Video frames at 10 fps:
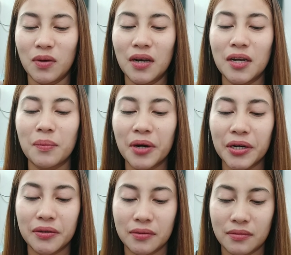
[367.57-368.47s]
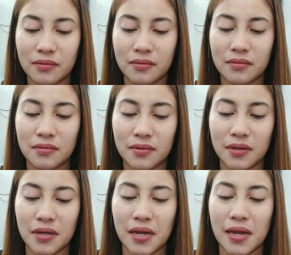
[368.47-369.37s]
Walang laman.
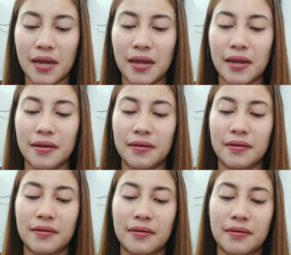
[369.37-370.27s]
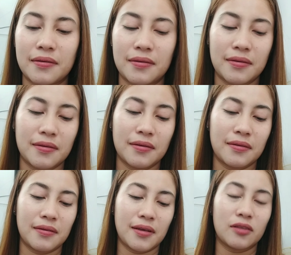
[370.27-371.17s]
Yan.
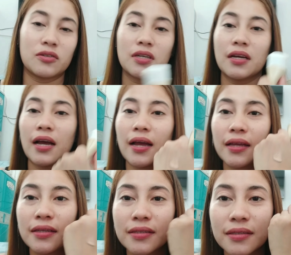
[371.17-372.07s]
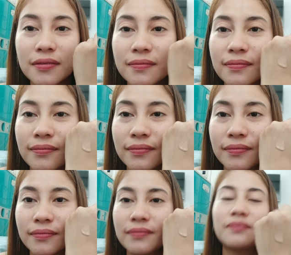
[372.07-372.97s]
Ito siya guys.
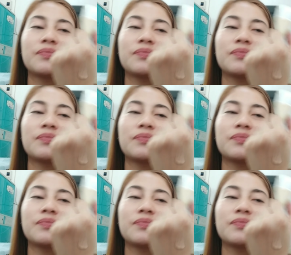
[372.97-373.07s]
Mm,